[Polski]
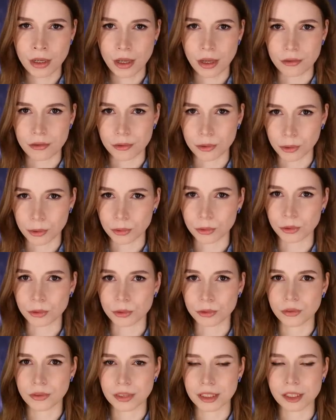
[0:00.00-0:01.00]
A w
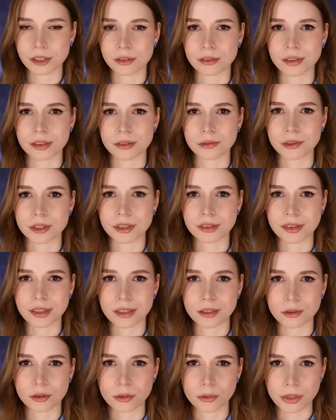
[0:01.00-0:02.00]
grudniu
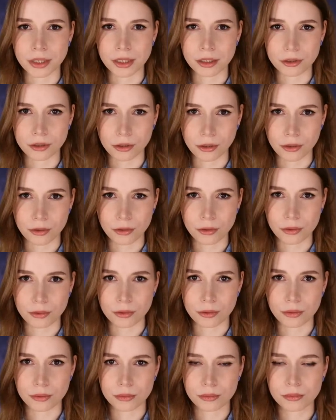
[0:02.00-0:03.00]
2022
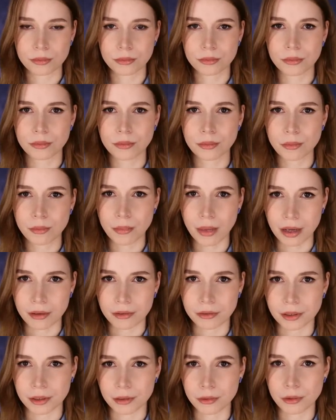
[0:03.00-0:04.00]
roku
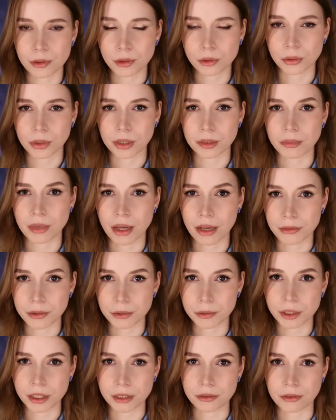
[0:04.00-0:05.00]
Paweł, który
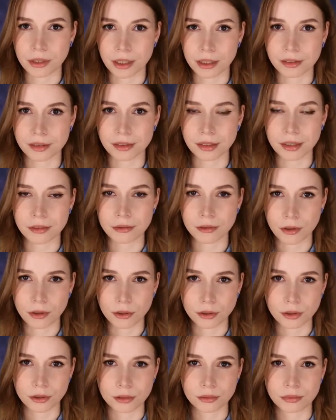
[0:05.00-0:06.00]
bawił się wraz z
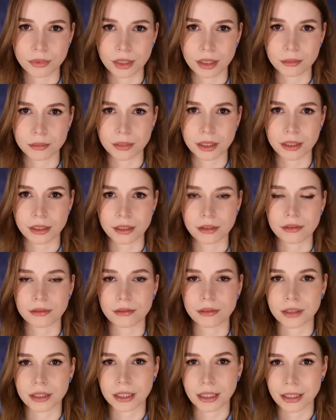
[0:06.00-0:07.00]
Iwoną tamtej
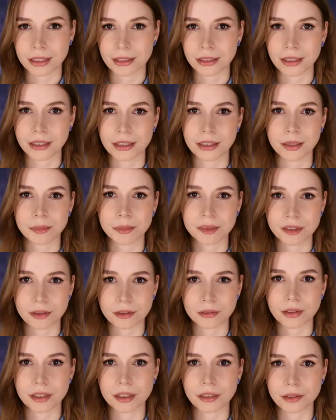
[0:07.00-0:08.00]
feralnej
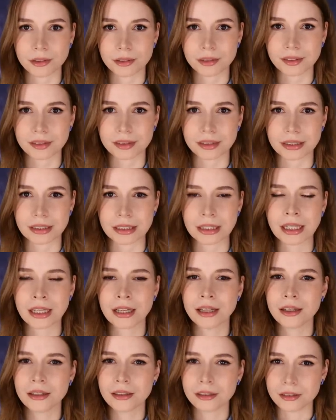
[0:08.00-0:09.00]
lipcowej nocy,
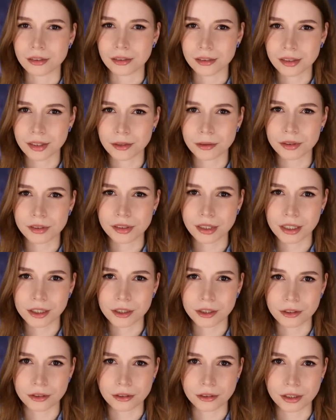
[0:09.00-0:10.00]
został
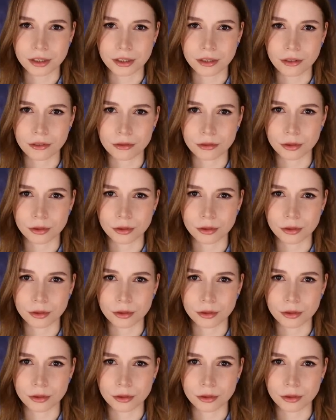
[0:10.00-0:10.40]
oskarżony o